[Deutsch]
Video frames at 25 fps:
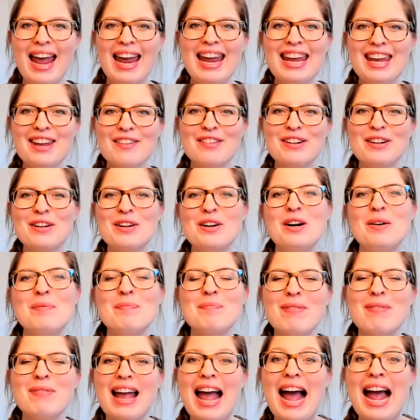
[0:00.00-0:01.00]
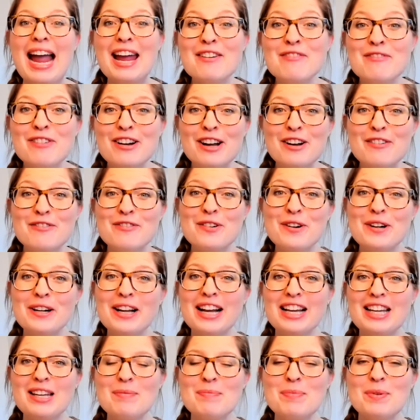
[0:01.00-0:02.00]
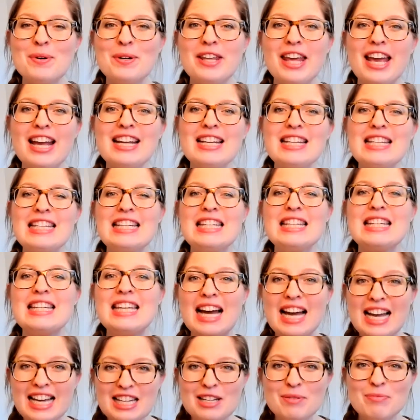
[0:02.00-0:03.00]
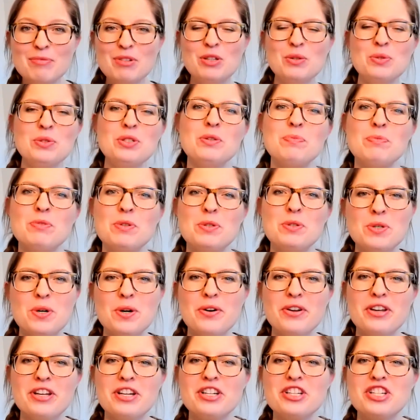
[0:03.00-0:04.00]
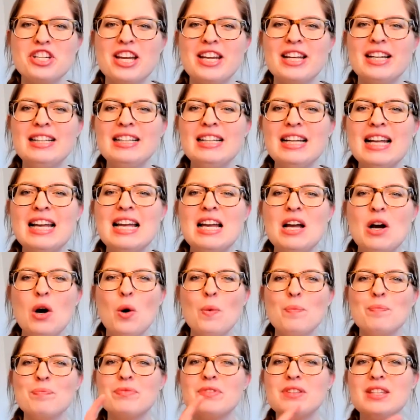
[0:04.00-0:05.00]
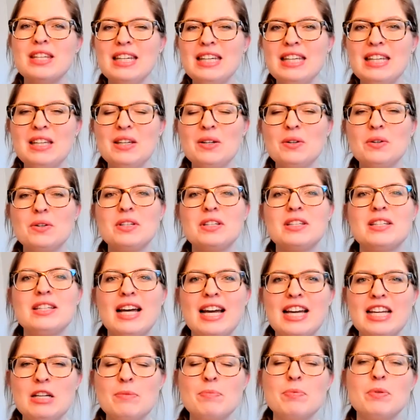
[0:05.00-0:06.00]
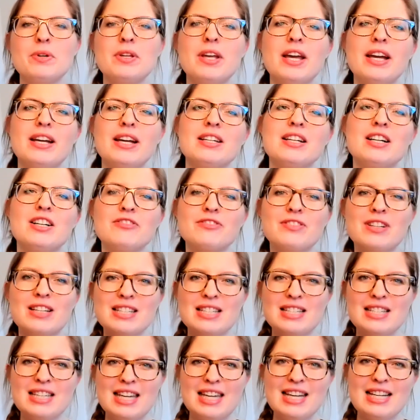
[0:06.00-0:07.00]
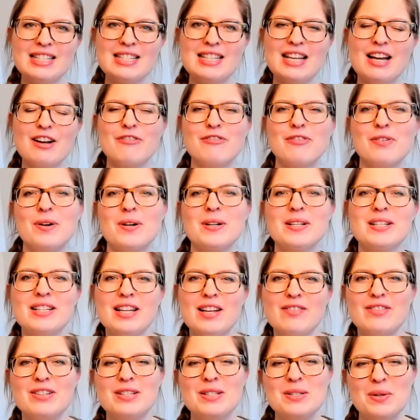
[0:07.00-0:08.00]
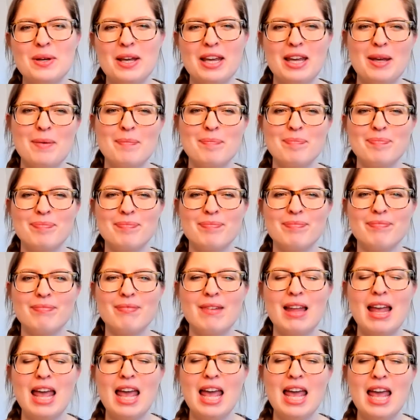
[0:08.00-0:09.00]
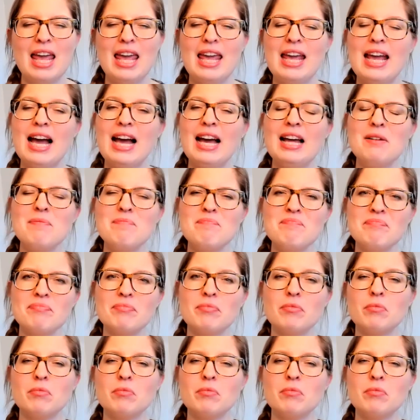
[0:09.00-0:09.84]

Hey, willkommen bei Einfach erfolgreichen Projekten, deinem YouTube-Tutorial-Channel, um dich und deine Projekte auf das nächste Erfolgslevel zu heben. Egal,